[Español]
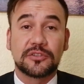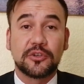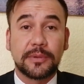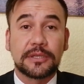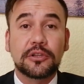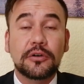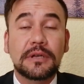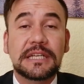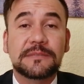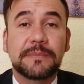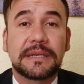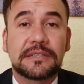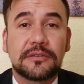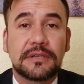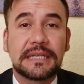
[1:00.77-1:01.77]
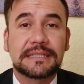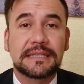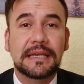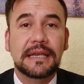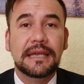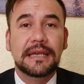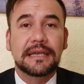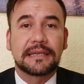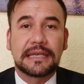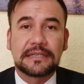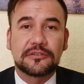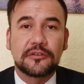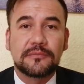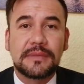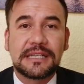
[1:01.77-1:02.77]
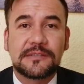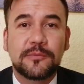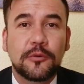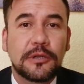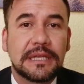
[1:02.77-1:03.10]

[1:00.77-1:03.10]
sobre todo las personas que son más